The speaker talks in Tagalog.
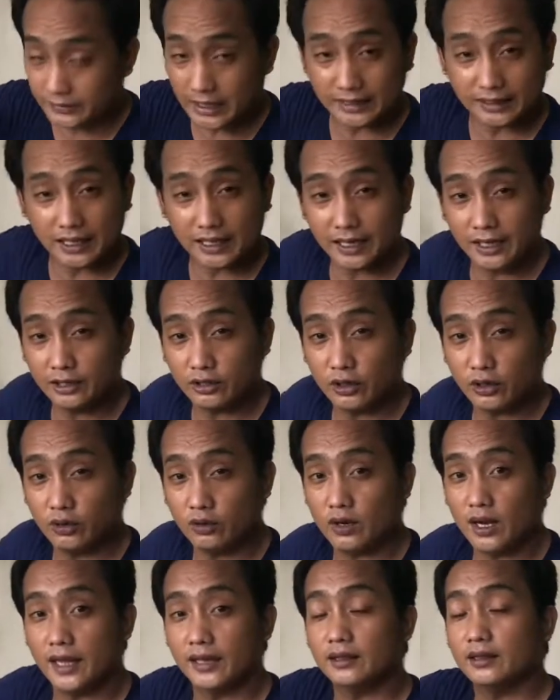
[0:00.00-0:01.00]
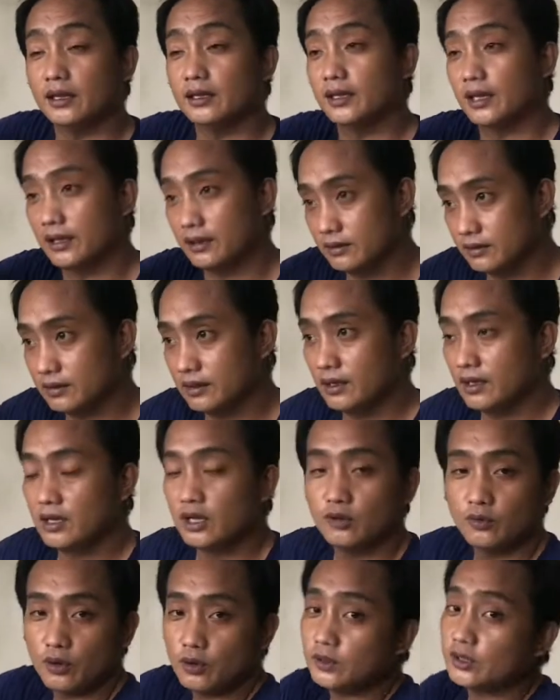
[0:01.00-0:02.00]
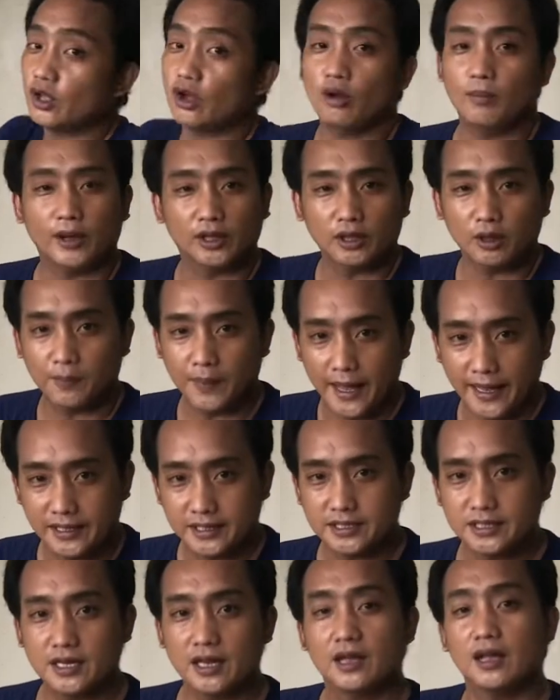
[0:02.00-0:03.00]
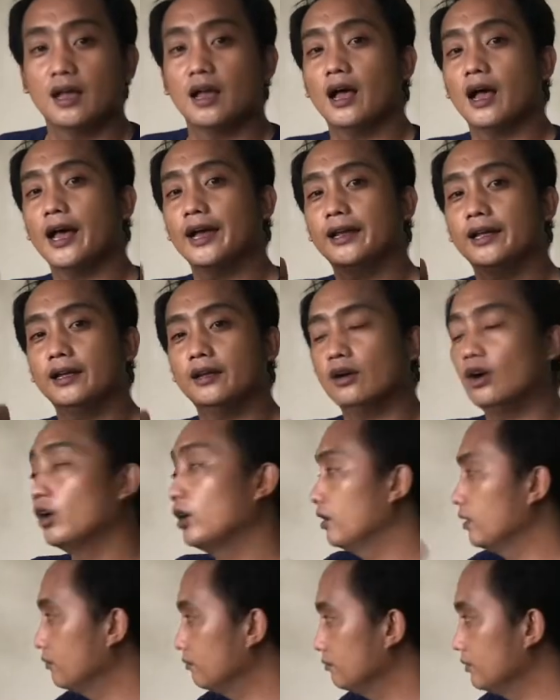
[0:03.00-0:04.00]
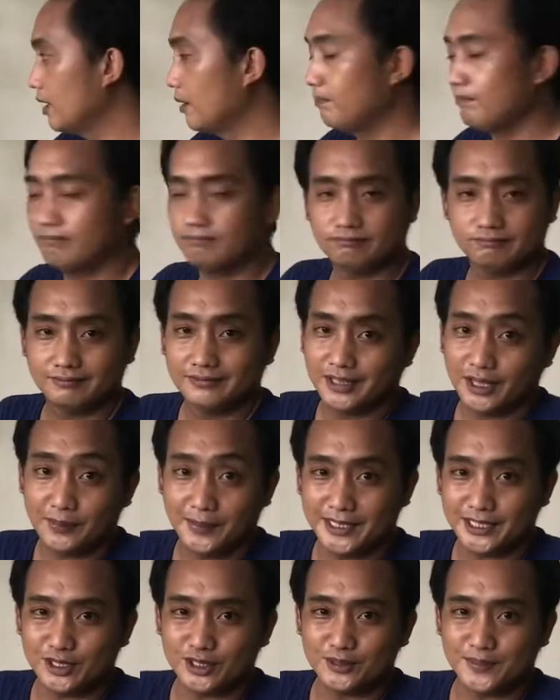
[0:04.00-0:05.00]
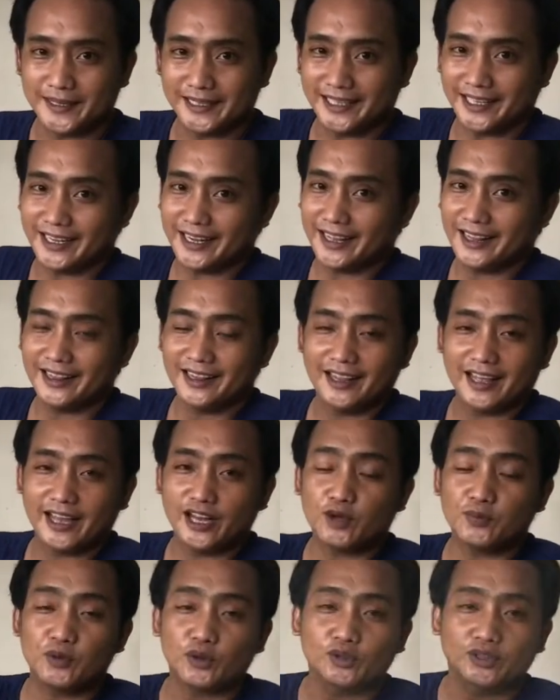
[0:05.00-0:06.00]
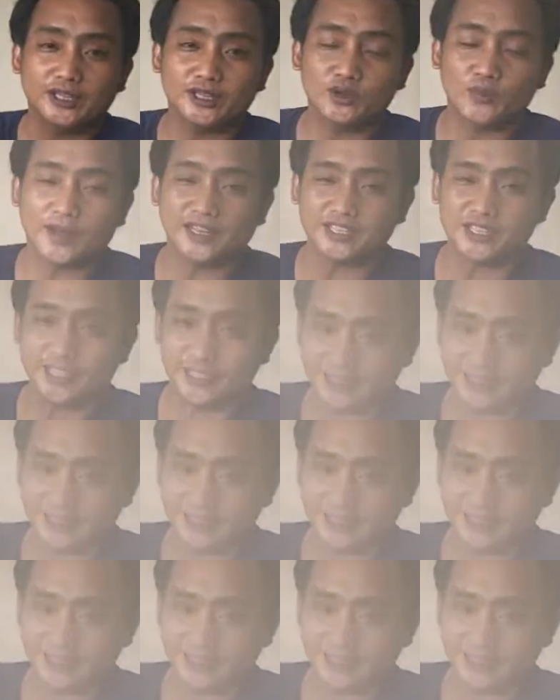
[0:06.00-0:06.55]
tatanggalin ko yung gut and then we will talk about the plants I, or the hibiscus material. I hope you continue watching.